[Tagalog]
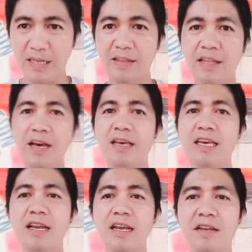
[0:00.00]
na
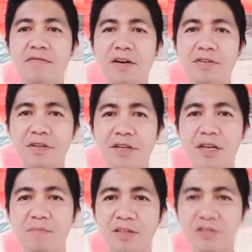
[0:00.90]
hearing ni founder
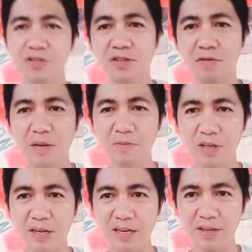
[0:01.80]
ni Pastor Joel
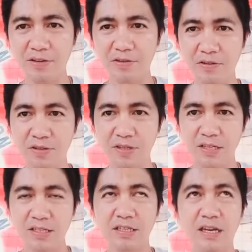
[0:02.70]
Apolinario
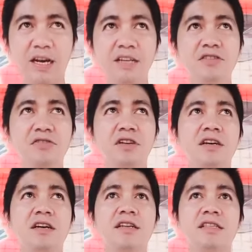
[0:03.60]
sa kaso
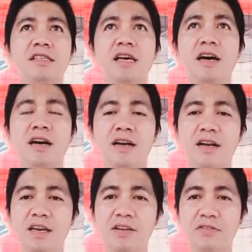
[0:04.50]
niya sa
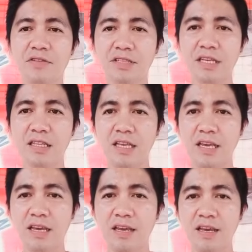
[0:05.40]
Cagayan de Oro
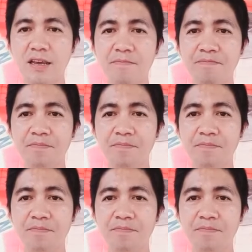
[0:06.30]
City eh,